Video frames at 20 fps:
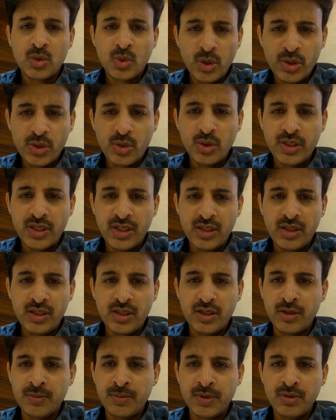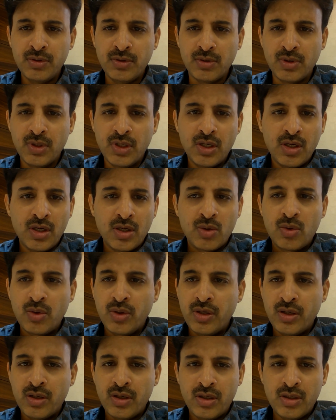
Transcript: కొన్ని కొన్ని ఇప్పుడు కొన్ని